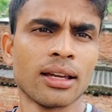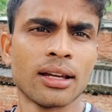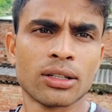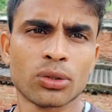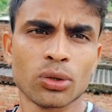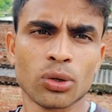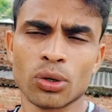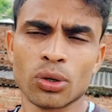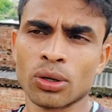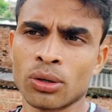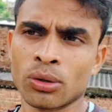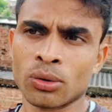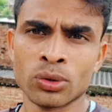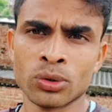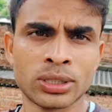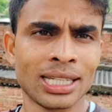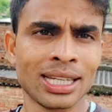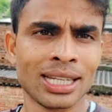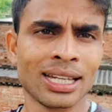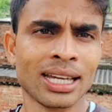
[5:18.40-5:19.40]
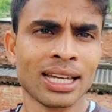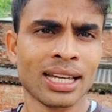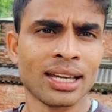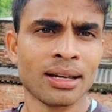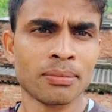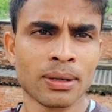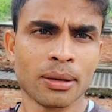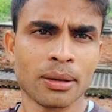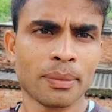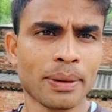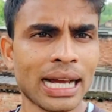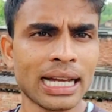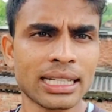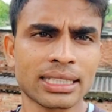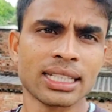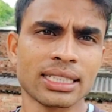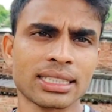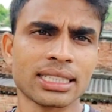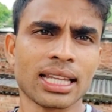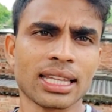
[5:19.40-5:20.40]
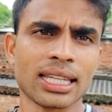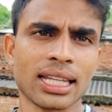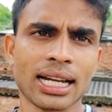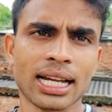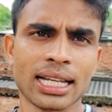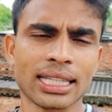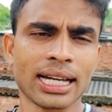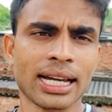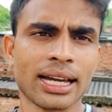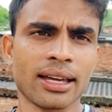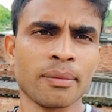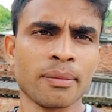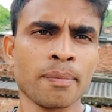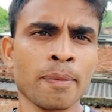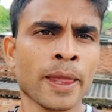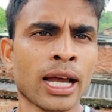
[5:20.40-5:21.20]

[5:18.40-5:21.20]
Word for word: तो उसी के मतलब रास्ते चलते रहता है